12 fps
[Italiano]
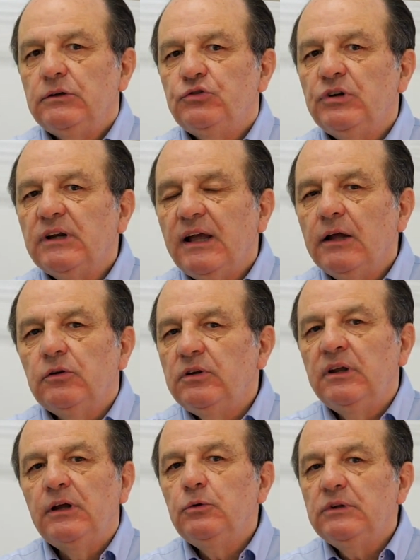cercando
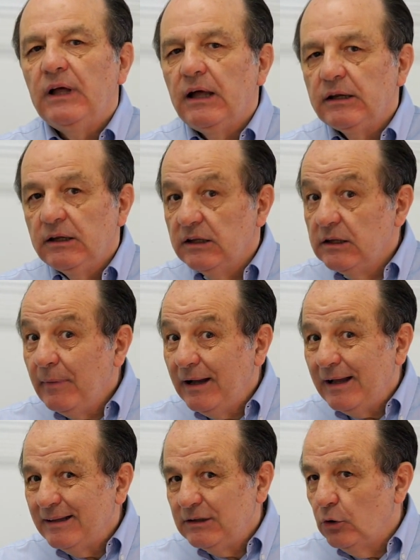di aiutare i
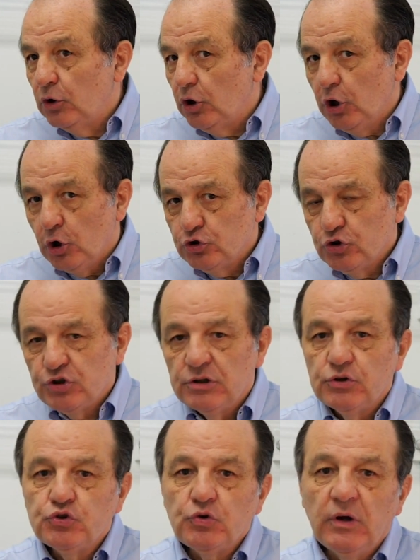malati
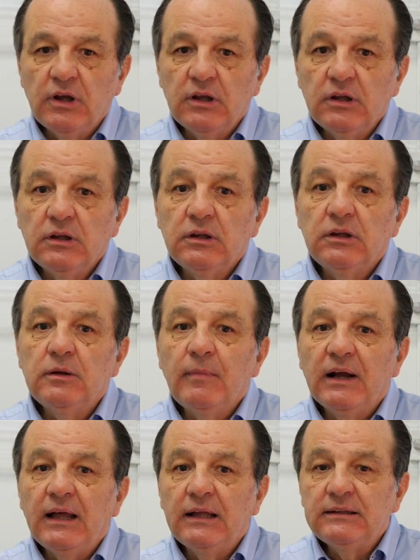oncologici, cioè i
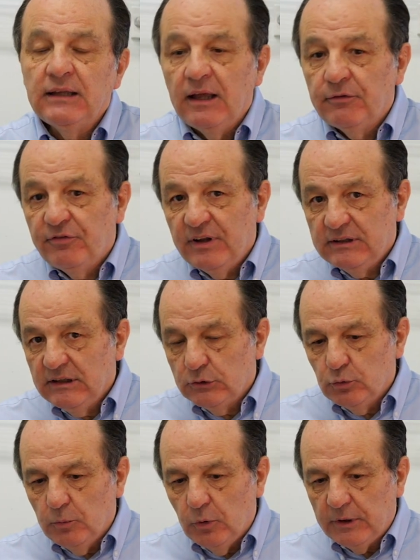malati affetti da
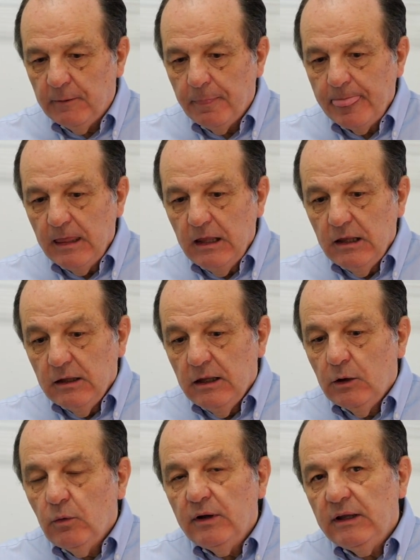tumore.
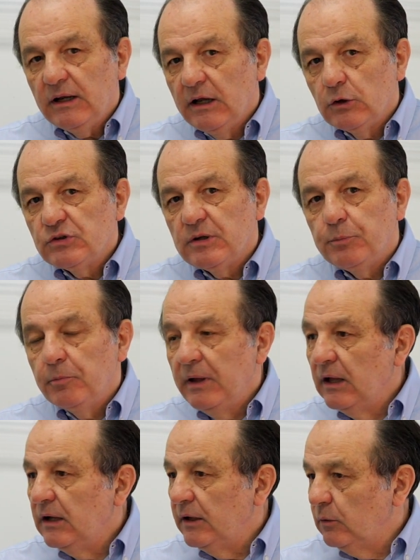E qual era la cosa più
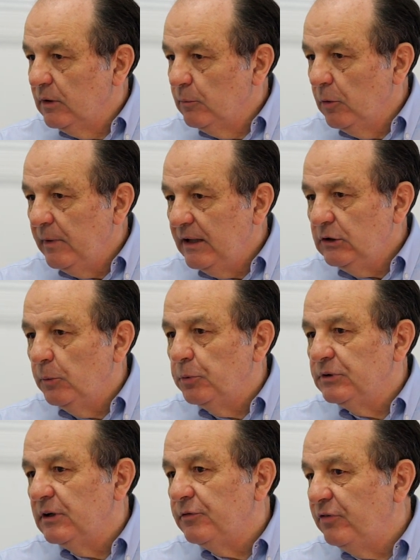bella in quel momento?
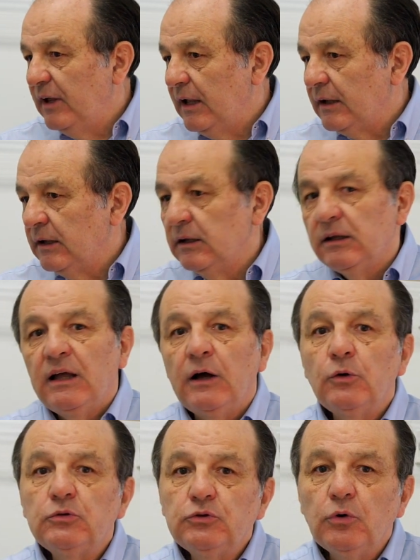Poter fare
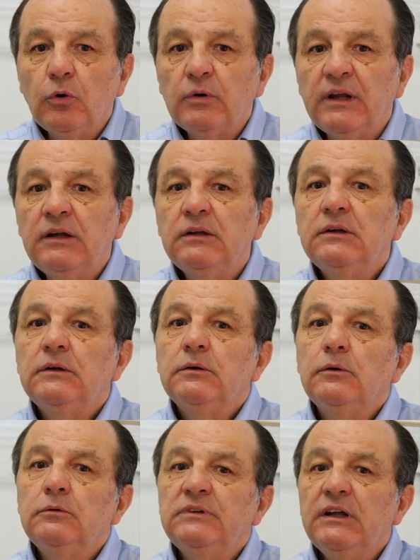a Ortona
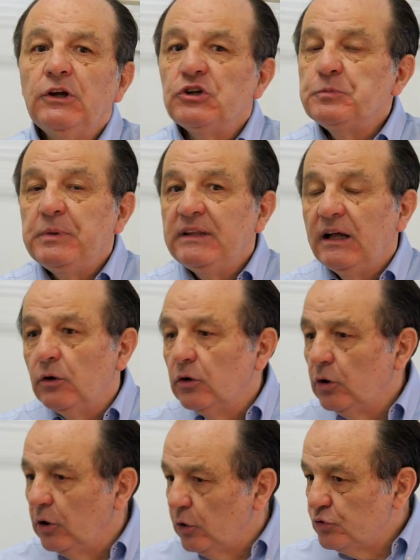un day hospital
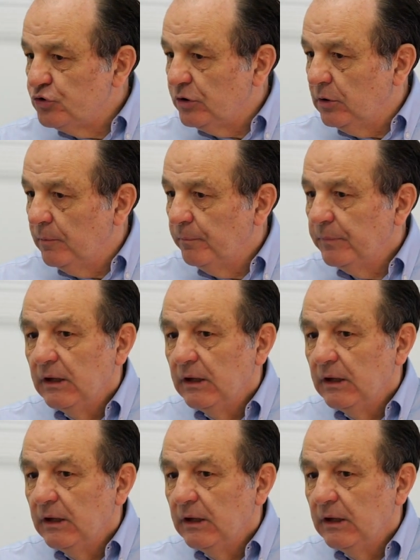oncologico